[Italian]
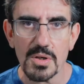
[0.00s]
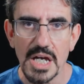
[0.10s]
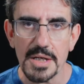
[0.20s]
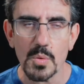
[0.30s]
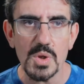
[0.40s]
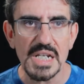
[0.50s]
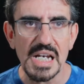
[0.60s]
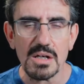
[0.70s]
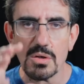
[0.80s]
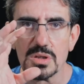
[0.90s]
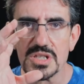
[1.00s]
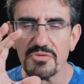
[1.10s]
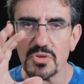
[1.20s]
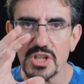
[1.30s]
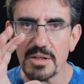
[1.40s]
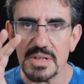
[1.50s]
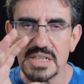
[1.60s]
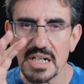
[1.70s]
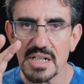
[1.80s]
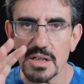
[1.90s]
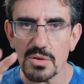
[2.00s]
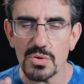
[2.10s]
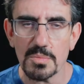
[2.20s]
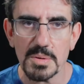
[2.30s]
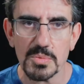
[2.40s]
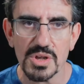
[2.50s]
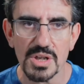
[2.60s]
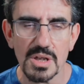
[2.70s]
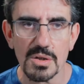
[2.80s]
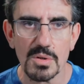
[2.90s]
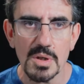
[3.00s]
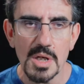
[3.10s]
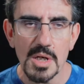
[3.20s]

Okay? Quindi la cosa fondamentale che noi dobbiamo tenere